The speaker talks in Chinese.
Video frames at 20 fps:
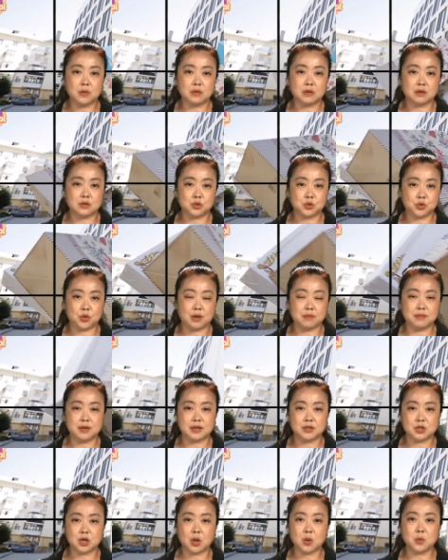了全美
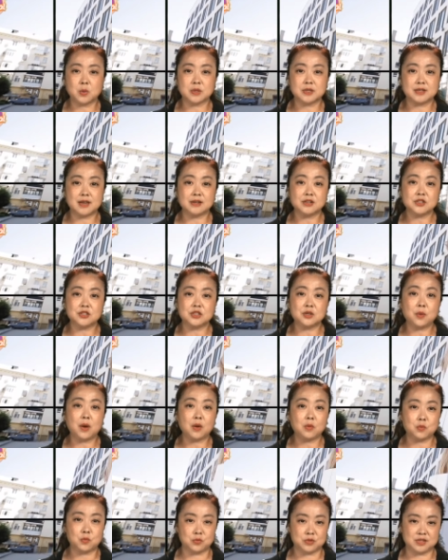超过三十七
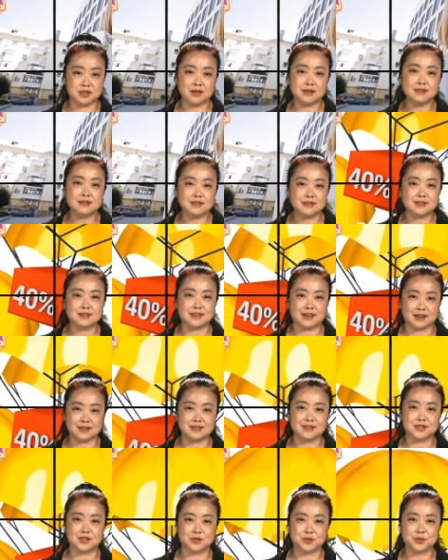万五千个牙
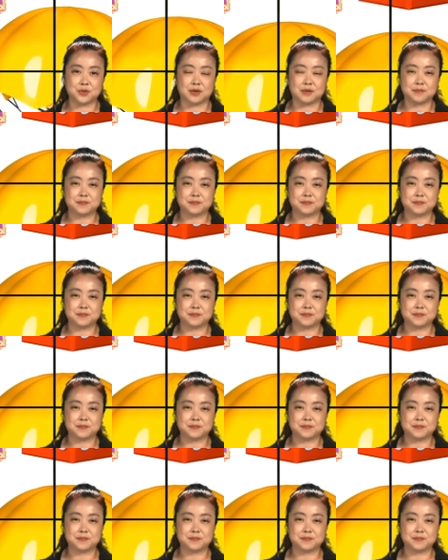科诊所，